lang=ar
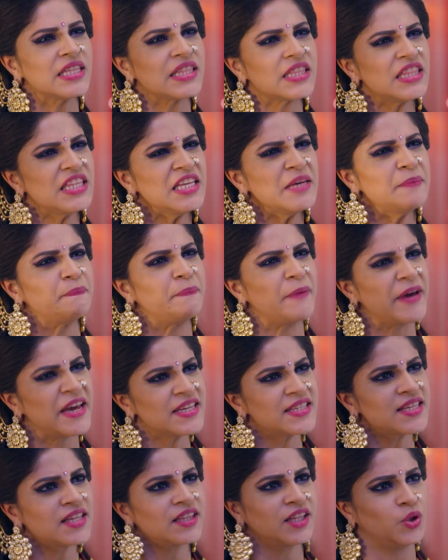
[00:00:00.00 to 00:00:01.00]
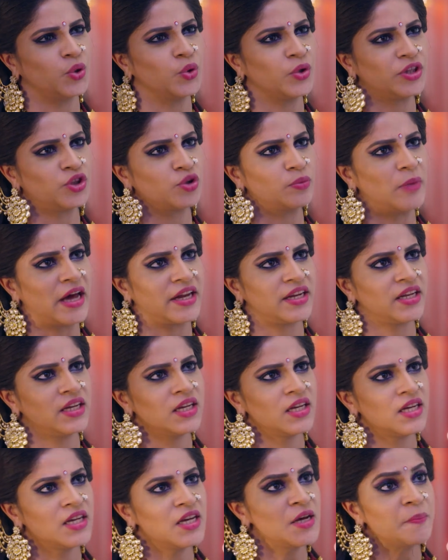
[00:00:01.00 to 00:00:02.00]
انت ما بتحترمي حالك ولو
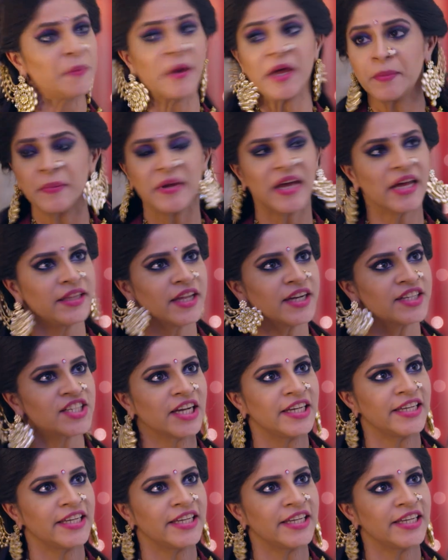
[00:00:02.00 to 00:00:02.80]
شوي بدك تنزعي